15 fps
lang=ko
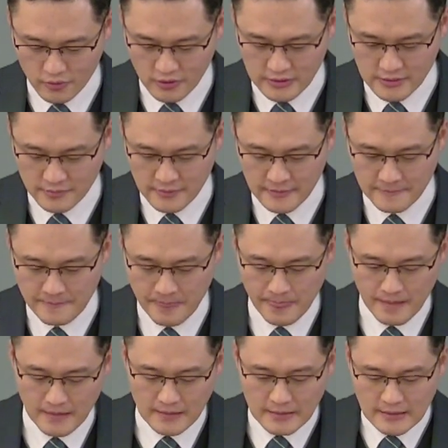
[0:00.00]
부르겠습니다.
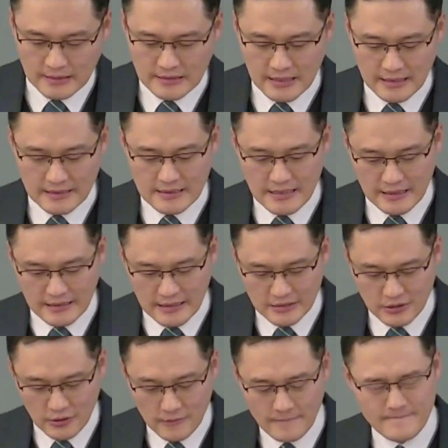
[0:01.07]
자,
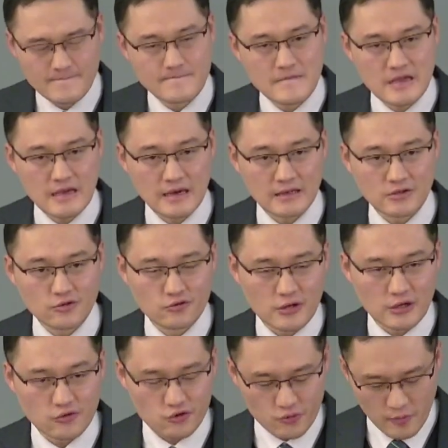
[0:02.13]
이야기에서 이 이야기에서
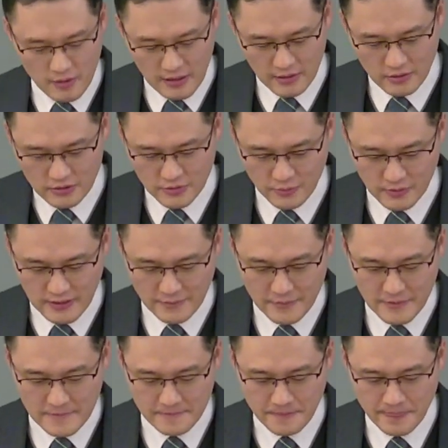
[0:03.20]
우리가 주목할 것은
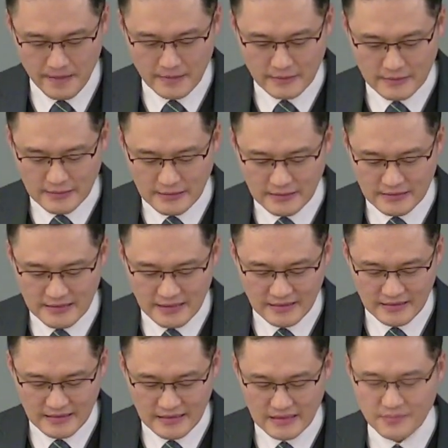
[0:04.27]
뭐냐면 등장
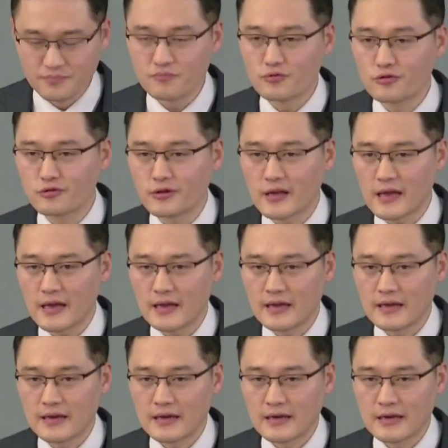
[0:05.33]
인물들의
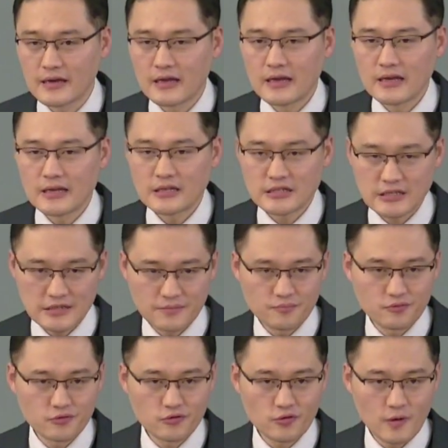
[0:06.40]

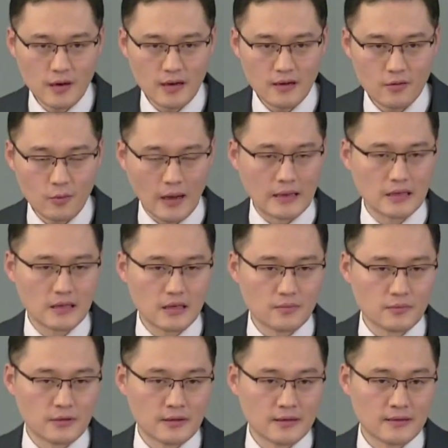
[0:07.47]
신분과
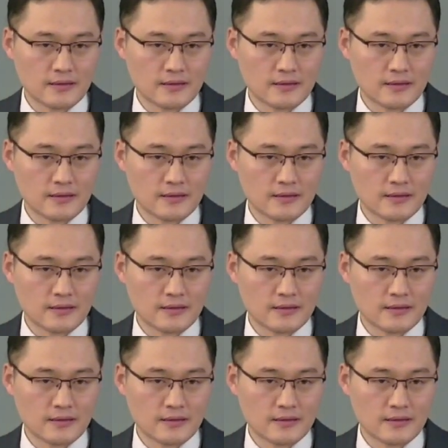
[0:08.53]
관계입니다.